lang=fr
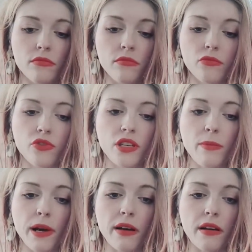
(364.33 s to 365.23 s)
je
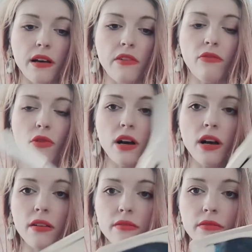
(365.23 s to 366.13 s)
sais pas, à
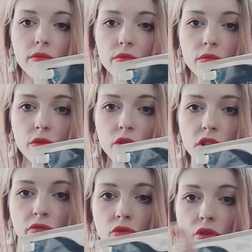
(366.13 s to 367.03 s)
voir. Donc
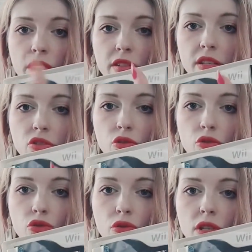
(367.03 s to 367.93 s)
si vous connaissez
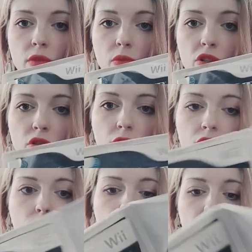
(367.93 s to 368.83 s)
ce jeu, dites-moi ce que
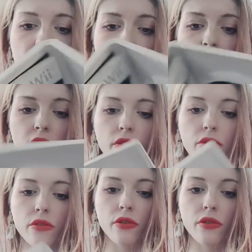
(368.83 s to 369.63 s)
vous en pensez.